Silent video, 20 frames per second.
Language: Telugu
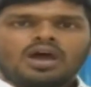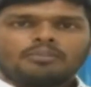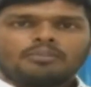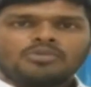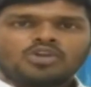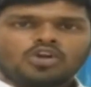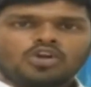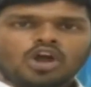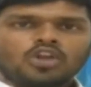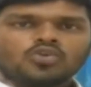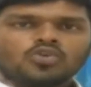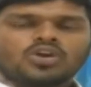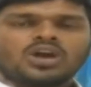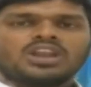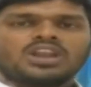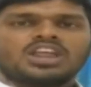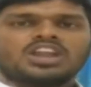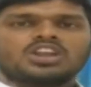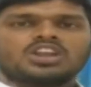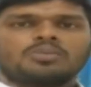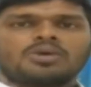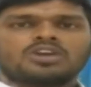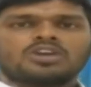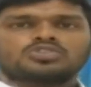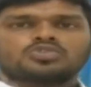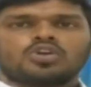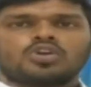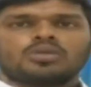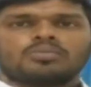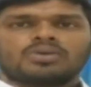మీకు అనువుగా డేట్లు
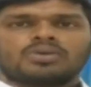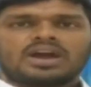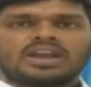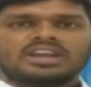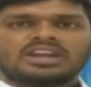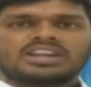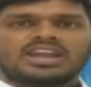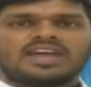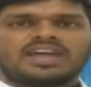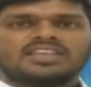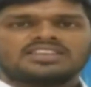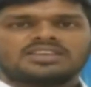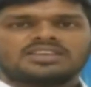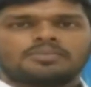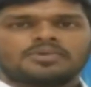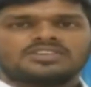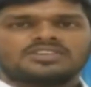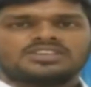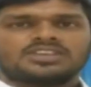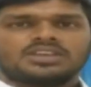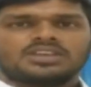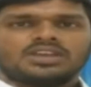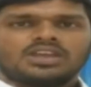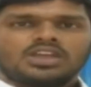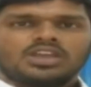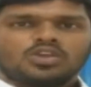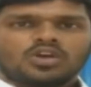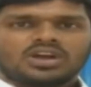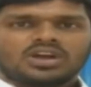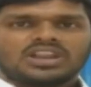మార్చుకోవడం కరెక్ట్ కాదని చెప్పేసి
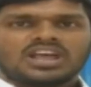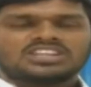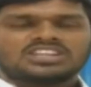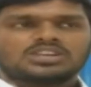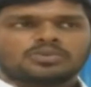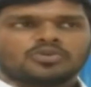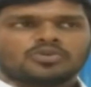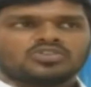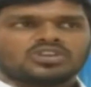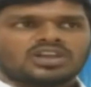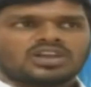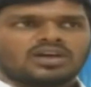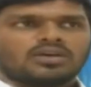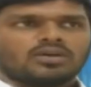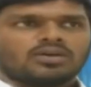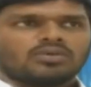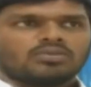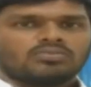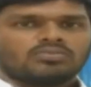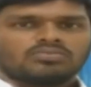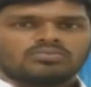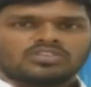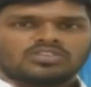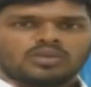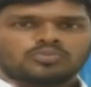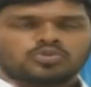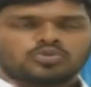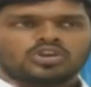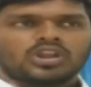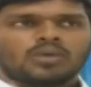ఈ యొక్క రాష్ట్ర ప్రజలుగా
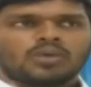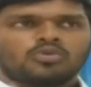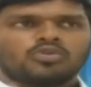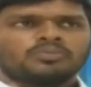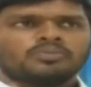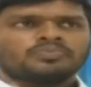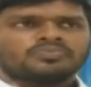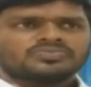చెప్తున్నాము